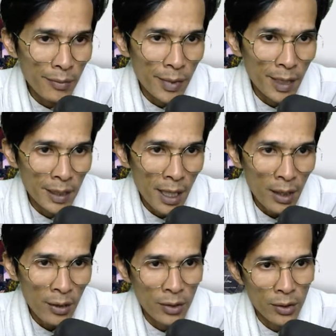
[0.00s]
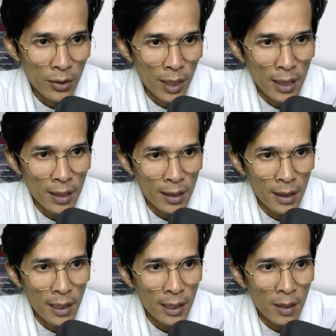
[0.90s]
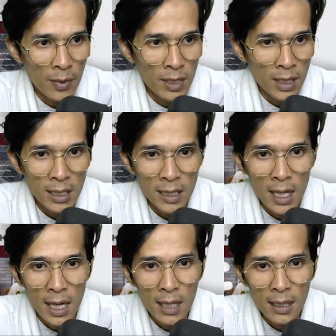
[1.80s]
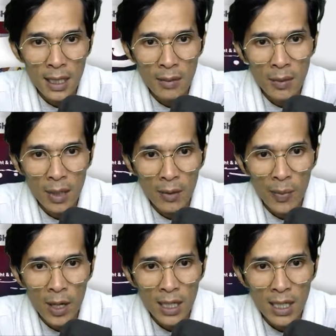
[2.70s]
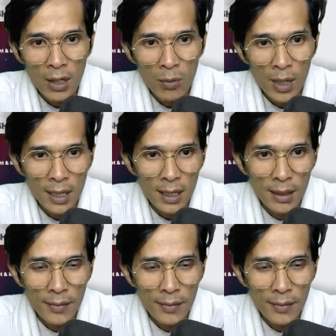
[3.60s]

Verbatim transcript: bintang torrent dengan kapasitas yang hanya beberapa kilobit.